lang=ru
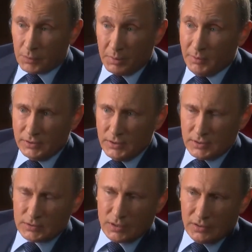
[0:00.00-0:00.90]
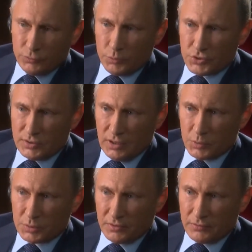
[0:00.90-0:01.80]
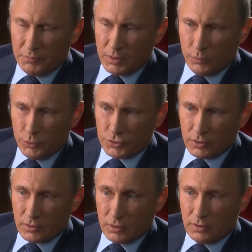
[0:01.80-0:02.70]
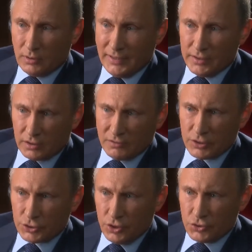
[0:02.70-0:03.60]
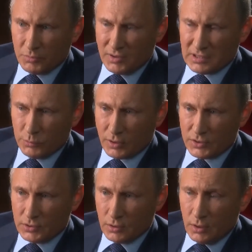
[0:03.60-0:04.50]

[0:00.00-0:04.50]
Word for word: Прибалтийские страны в том числе, может быть, в первую очередь. И для них это важнее, чем для самой России.